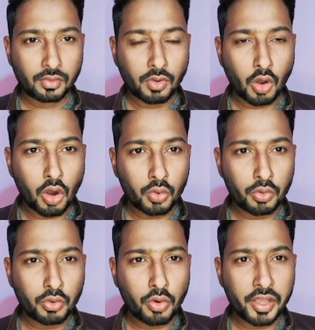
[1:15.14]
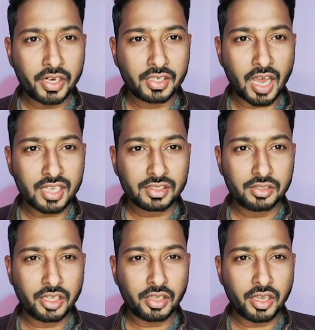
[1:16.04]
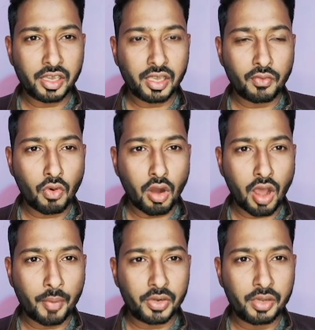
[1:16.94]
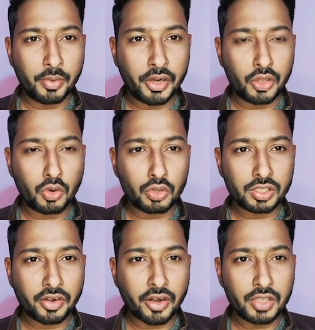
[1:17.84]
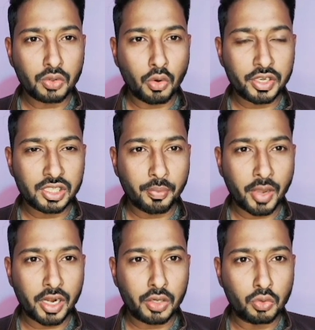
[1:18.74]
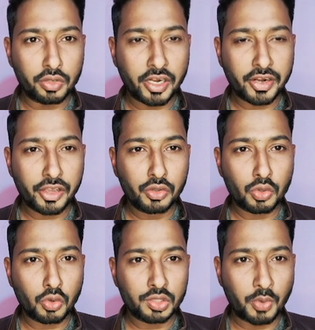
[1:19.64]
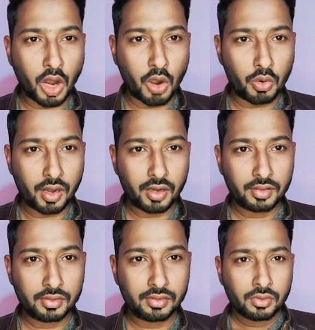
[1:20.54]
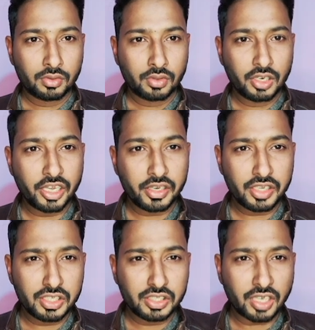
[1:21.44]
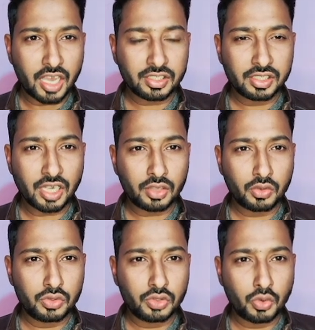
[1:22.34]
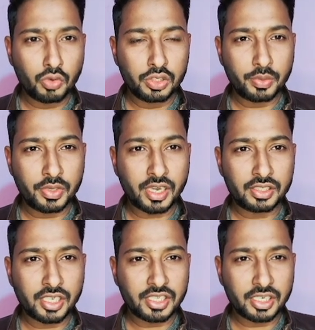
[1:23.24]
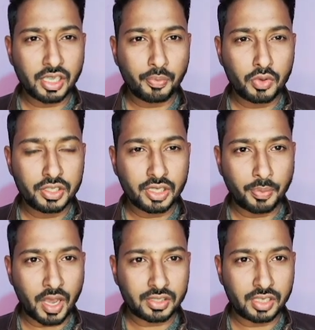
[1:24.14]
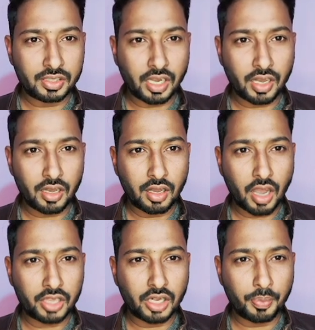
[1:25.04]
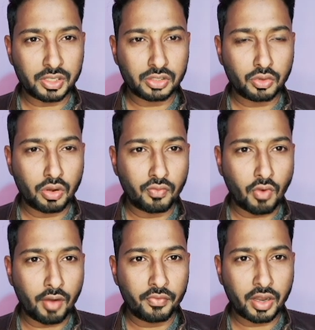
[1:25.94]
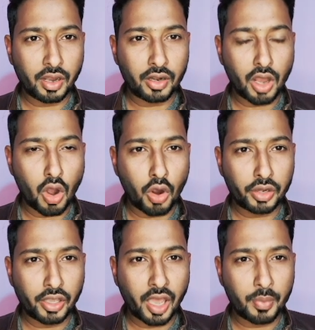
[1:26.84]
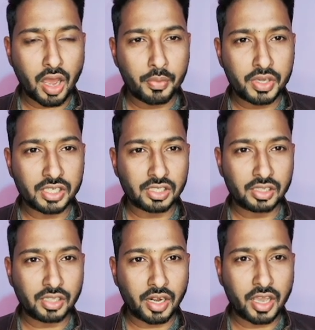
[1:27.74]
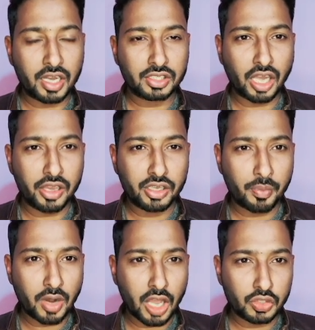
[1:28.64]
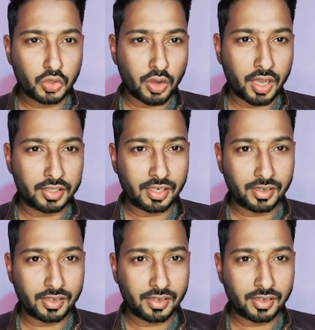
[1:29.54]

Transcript: और उनको एक टास्क देते हैं कि वो अपनी बेटी को सनराइज होने से पहले ढूंढ लें नहीं तो कुछ बुरा होगा लेकिन इस टास्क के साथ कुछ रूल्स भी हैं जैसे कि पुलिस के पास ना जाना अदर पर्सन को इन्वॉल्व ना करना और कैमरा हमेशा चलता रहेगा चाहे यमराज क्यों ना आ जाए